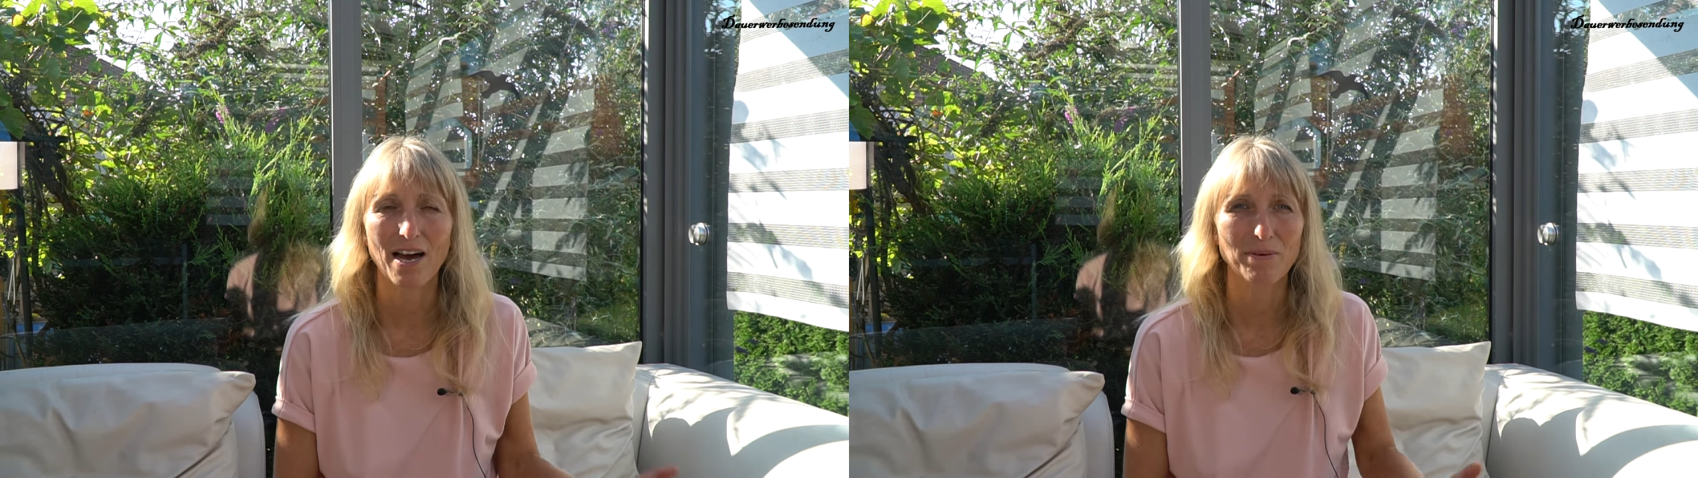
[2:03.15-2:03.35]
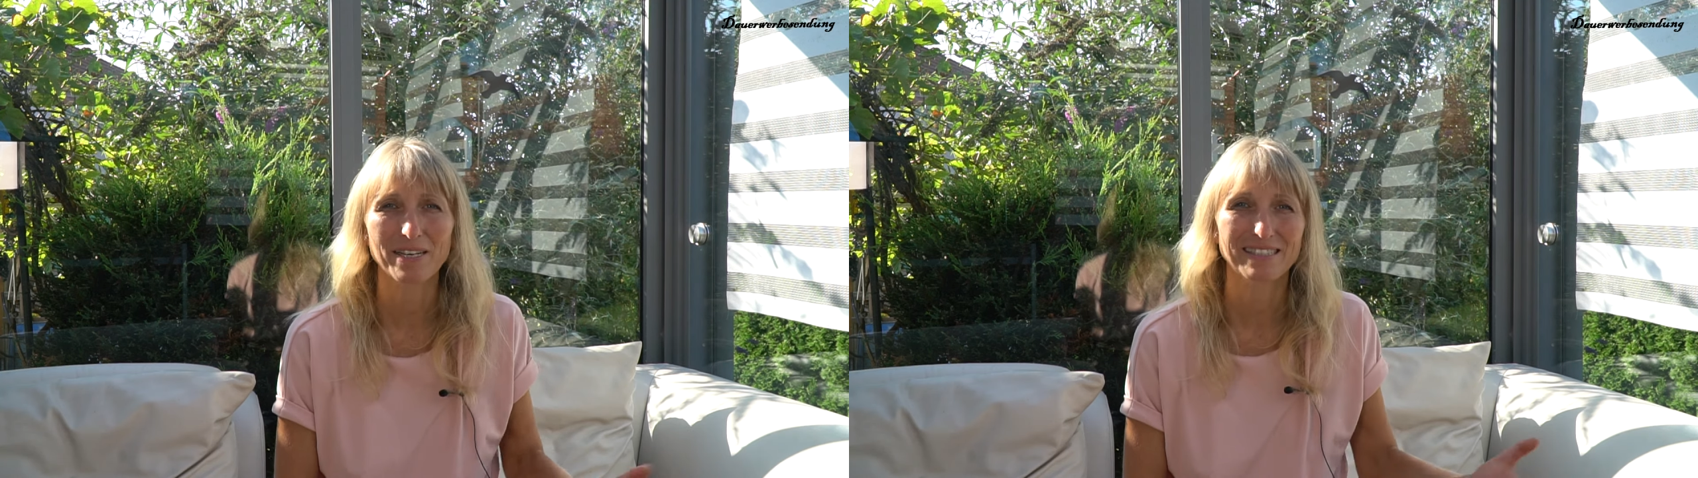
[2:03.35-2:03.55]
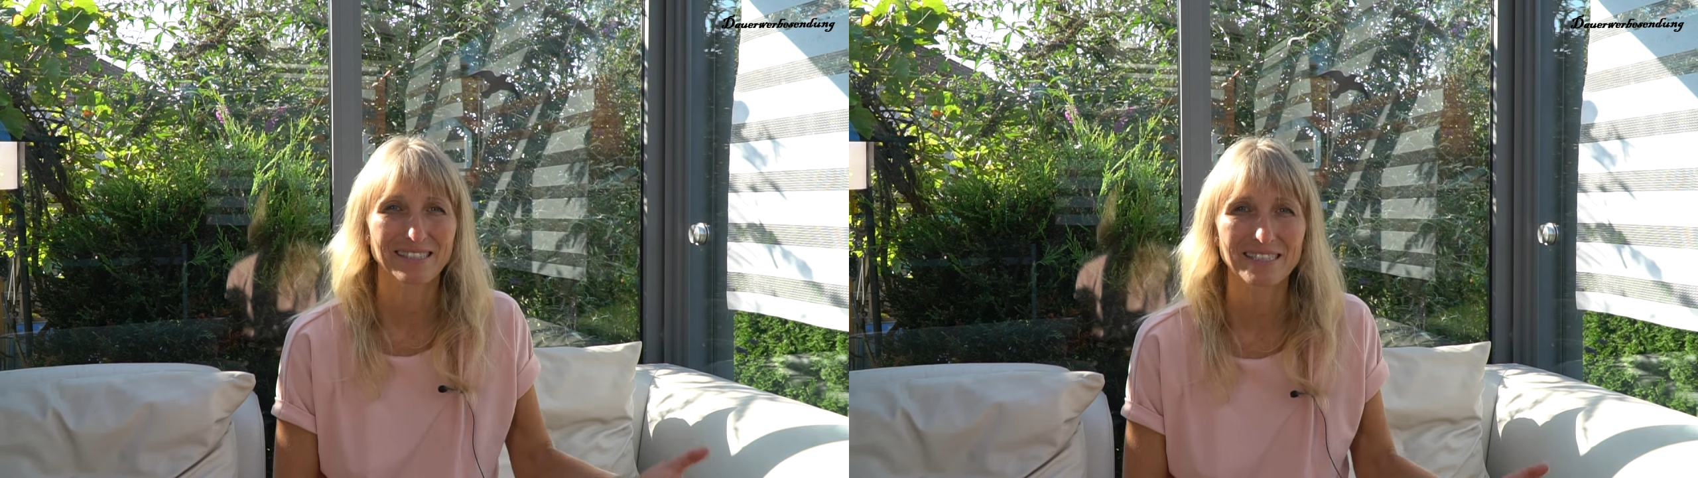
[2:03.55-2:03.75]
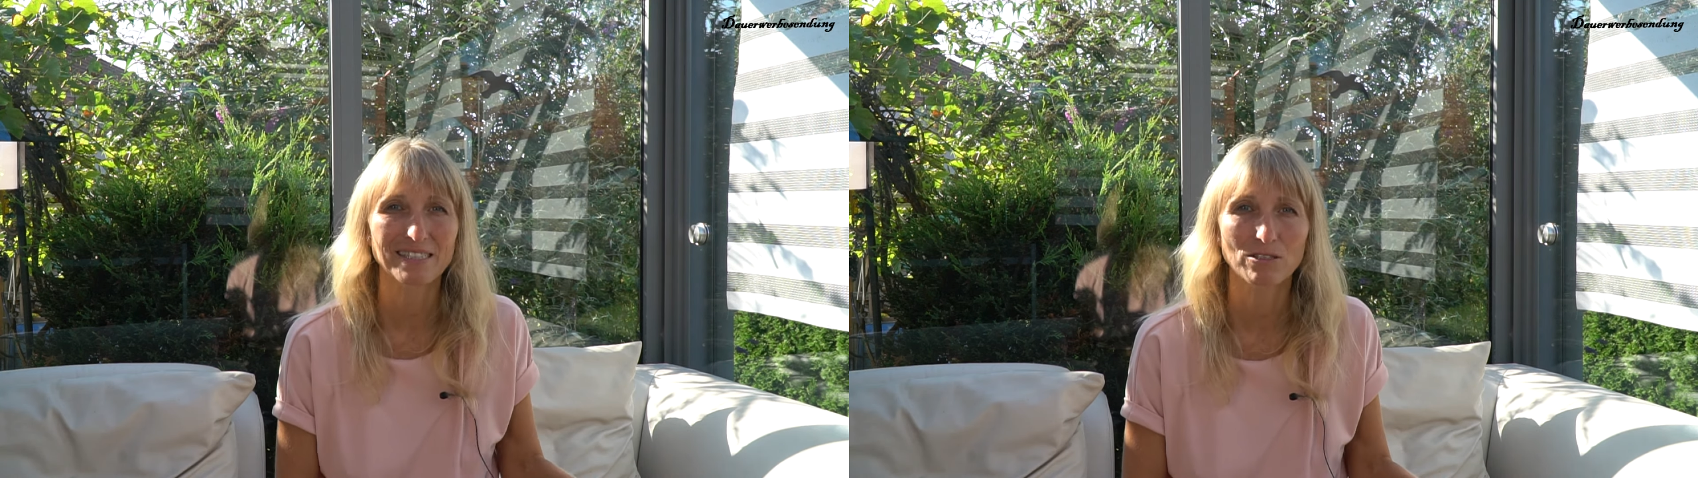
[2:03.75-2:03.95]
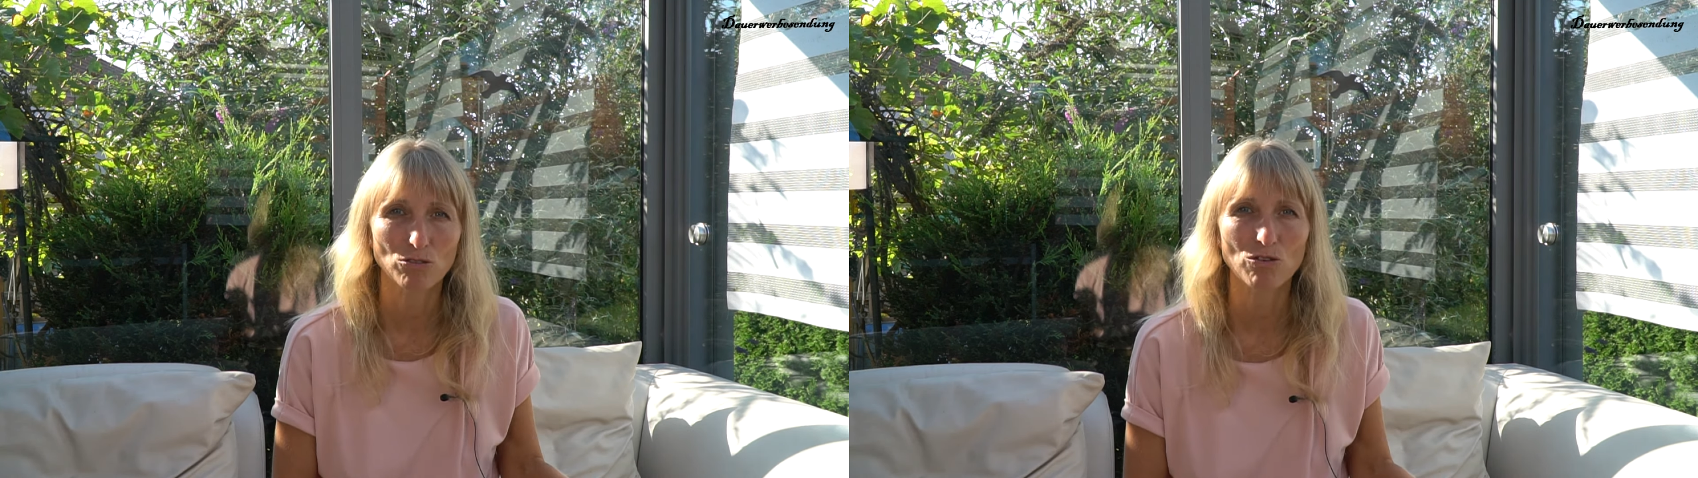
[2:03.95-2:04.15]
aber die
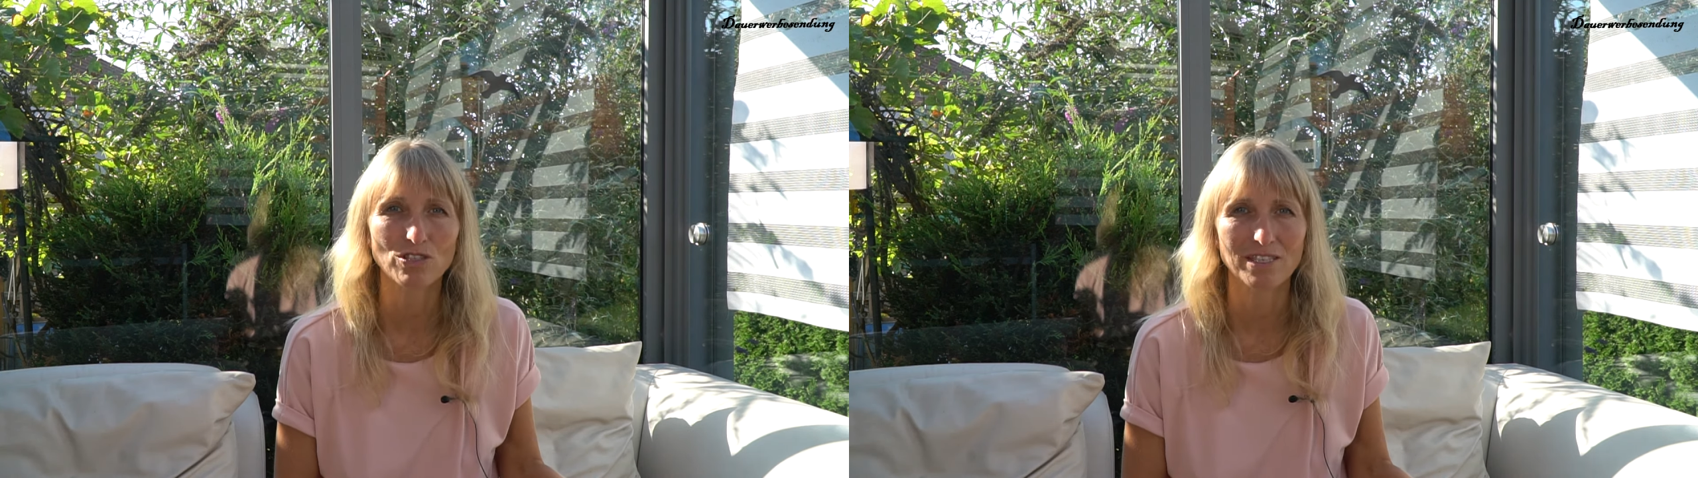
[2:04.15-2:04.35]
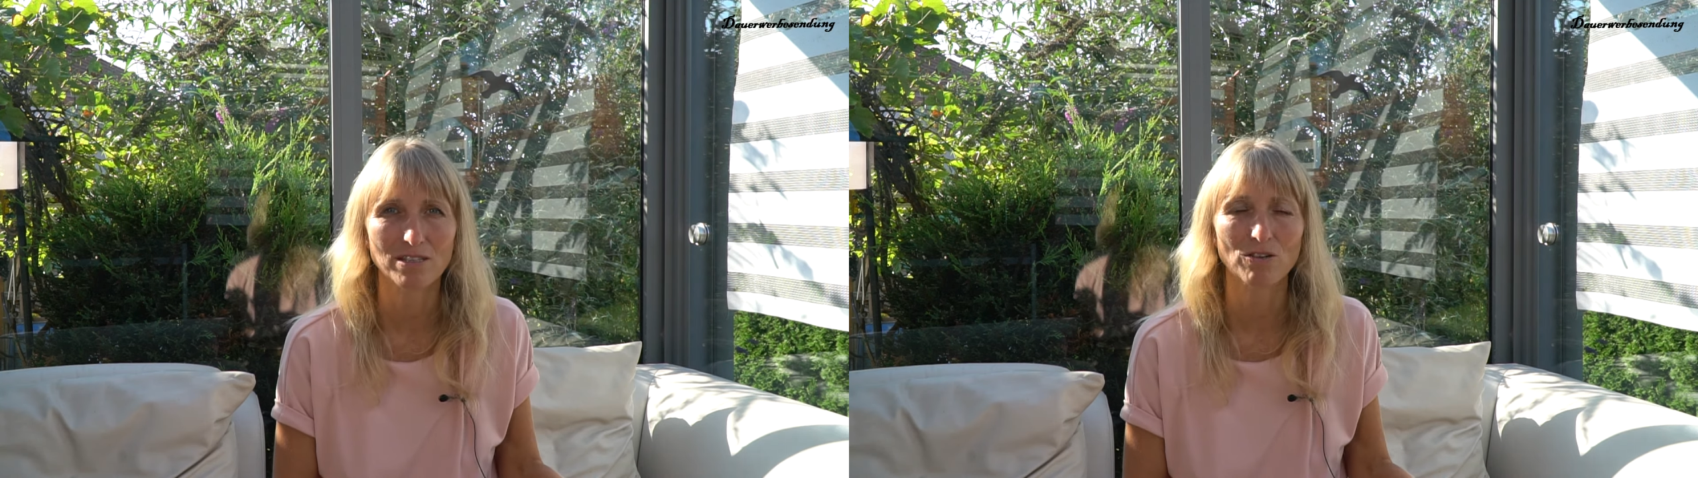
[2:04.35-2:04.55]
sind trotz